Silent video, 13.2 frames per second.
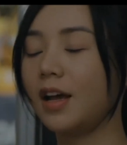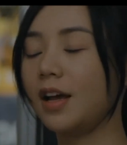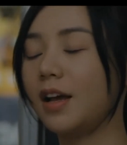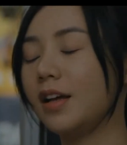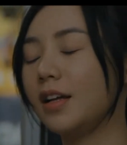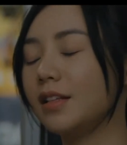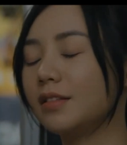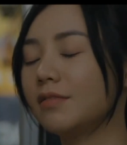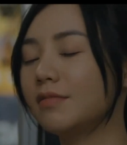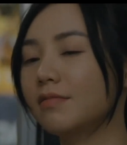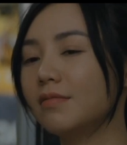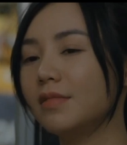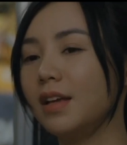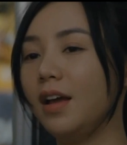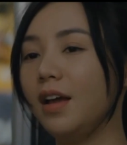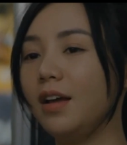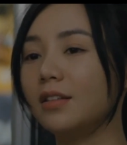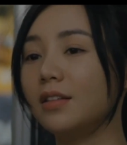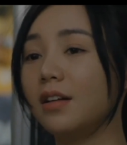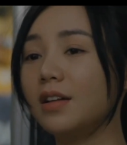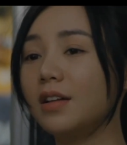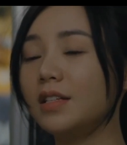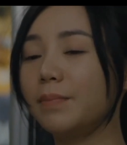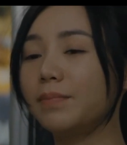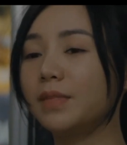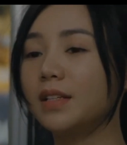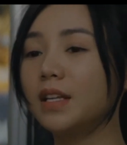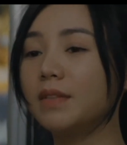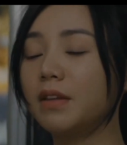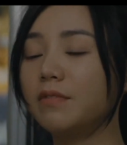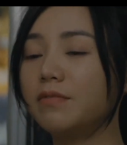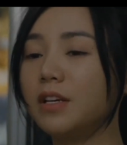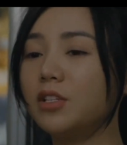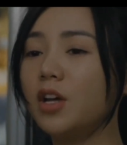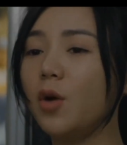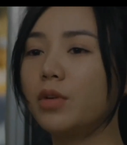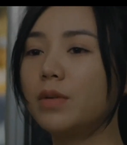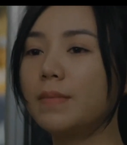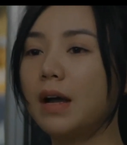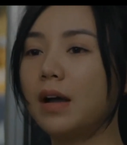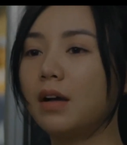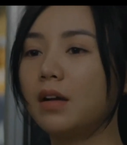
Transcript: À, tớ đã nhầm tính tiền viện phí cho ông ấy